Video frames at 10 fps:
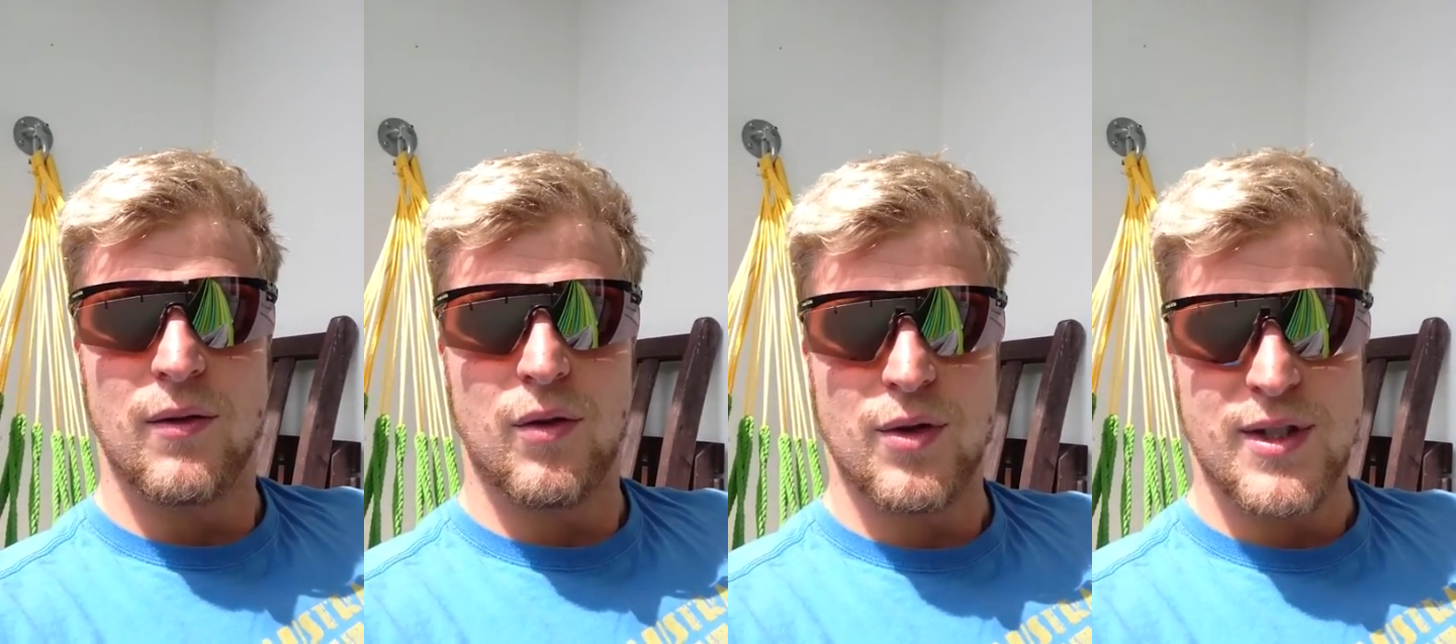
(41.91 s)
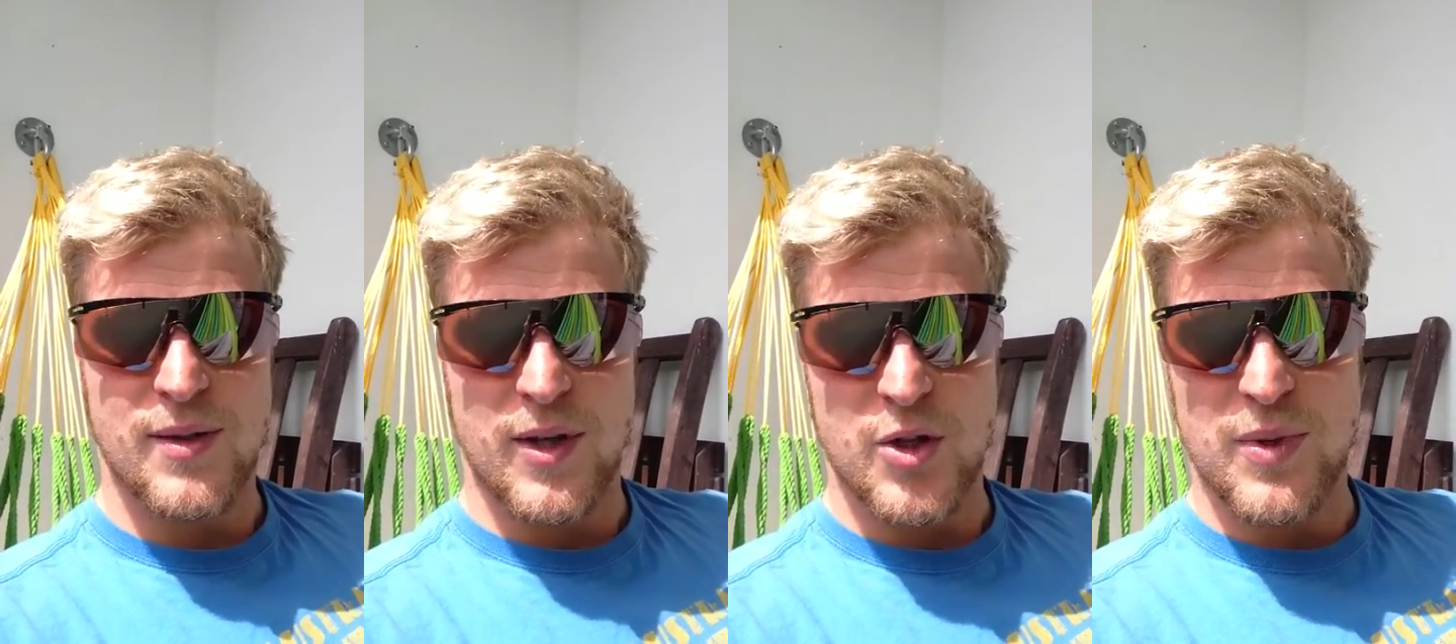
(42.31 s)
wo es
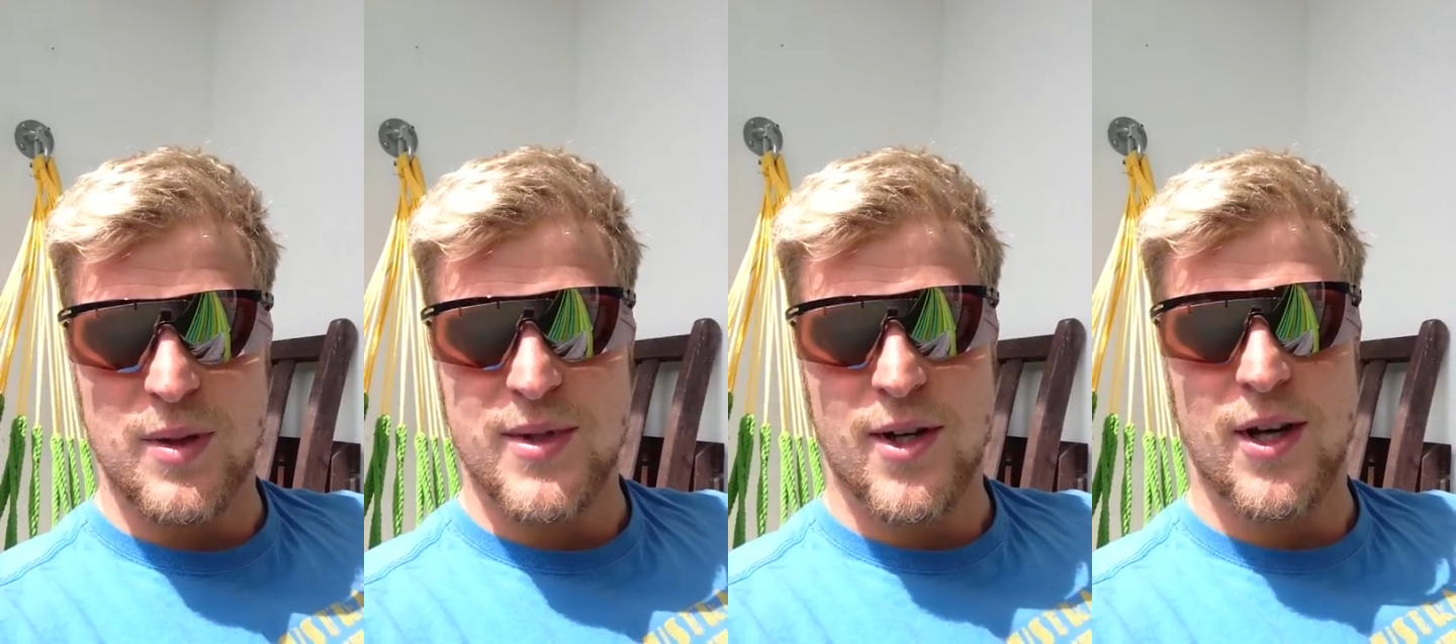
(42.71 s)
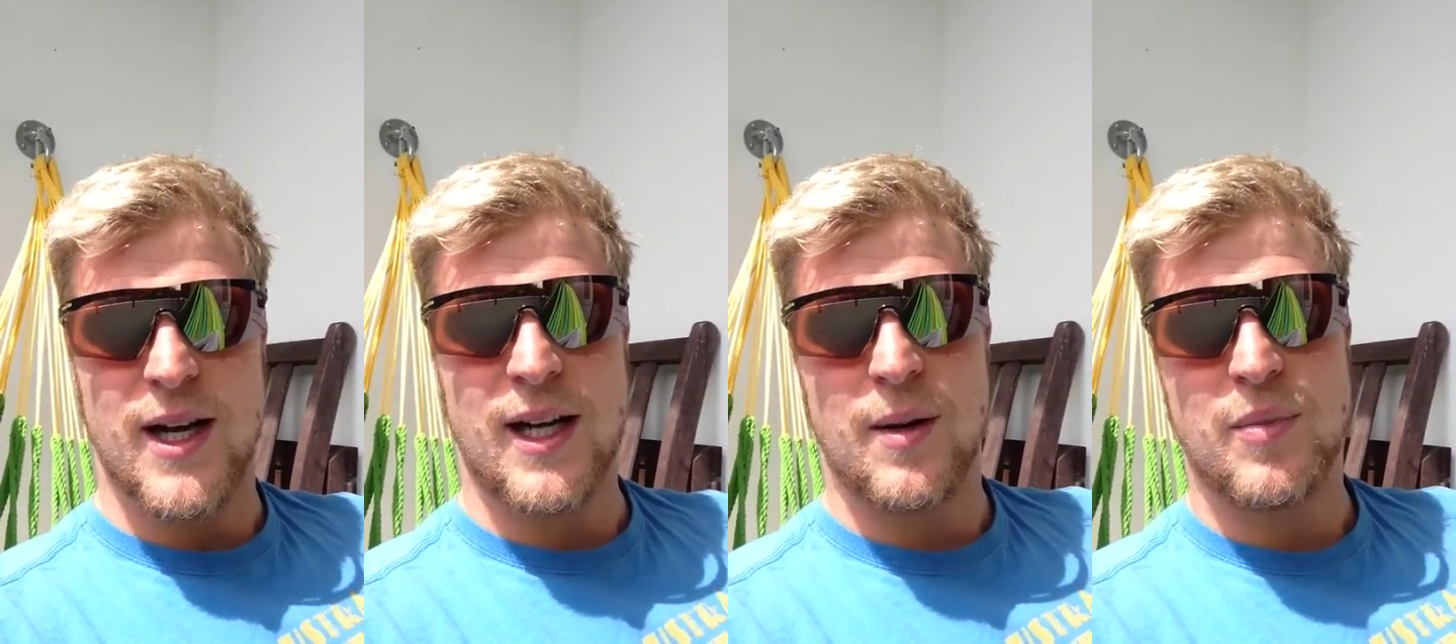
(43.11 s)
zum Beispiel eine
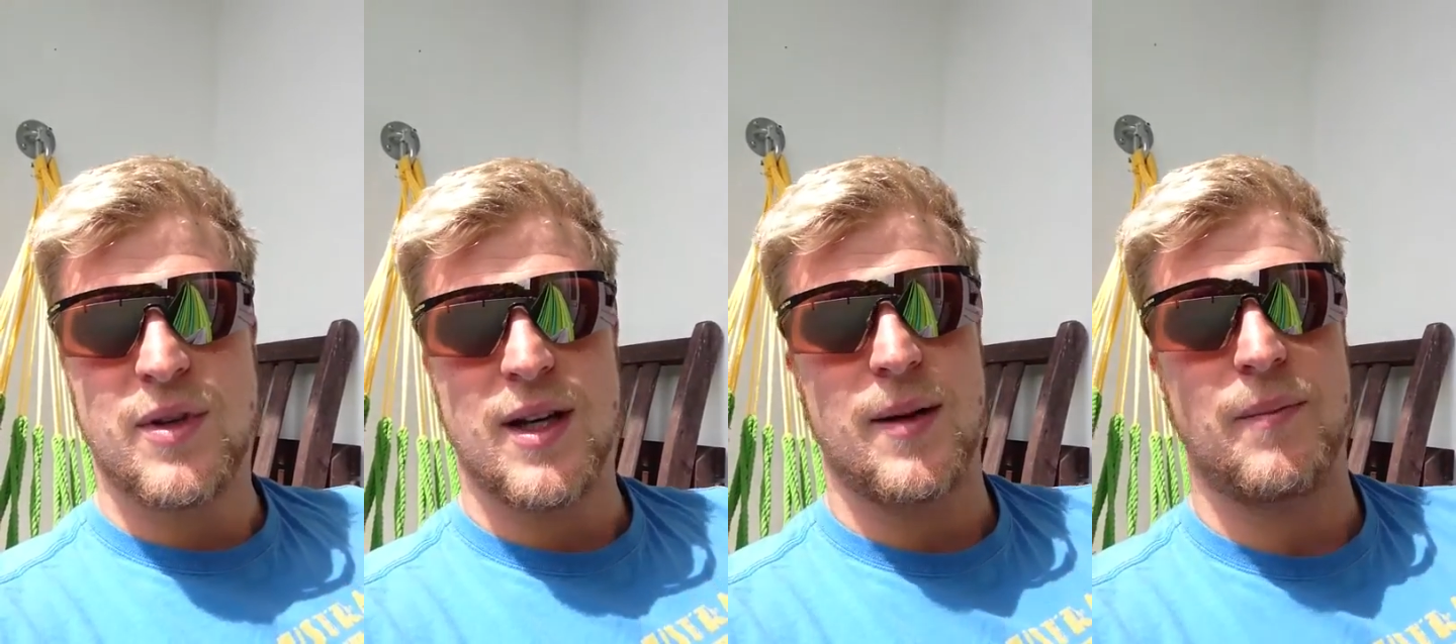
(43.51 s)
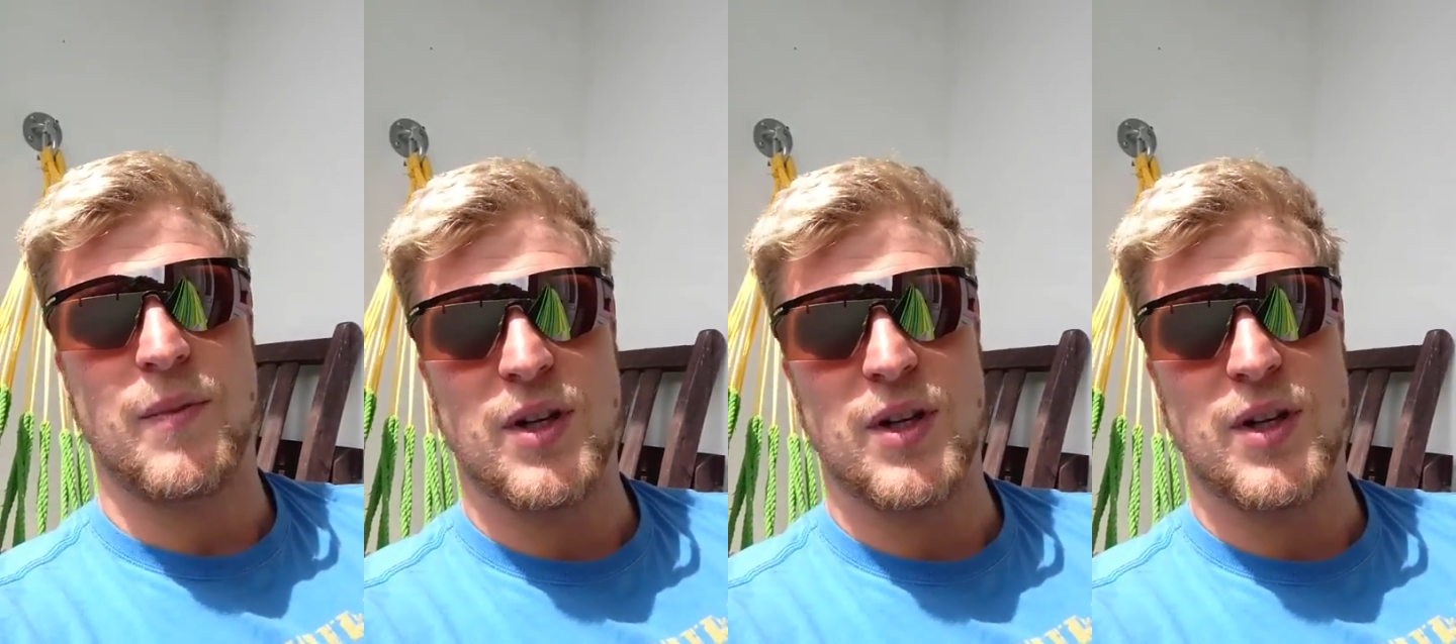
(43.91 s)
Besonderheit gibt. Ähm,